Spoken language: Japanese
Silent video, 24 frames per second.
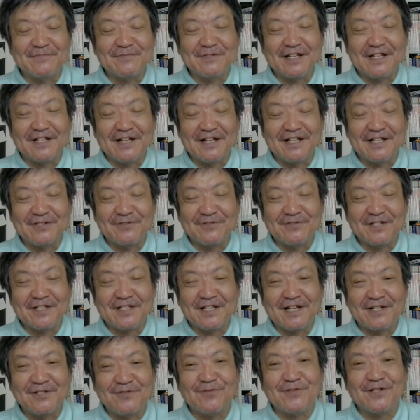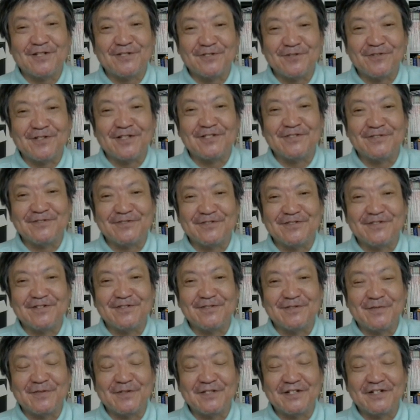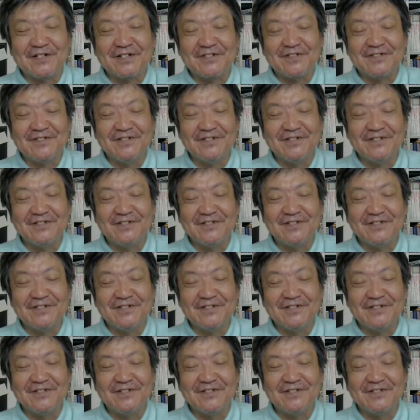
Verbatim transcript: みたいな話をしてたら、そうです、そうですとか言ってましたけど、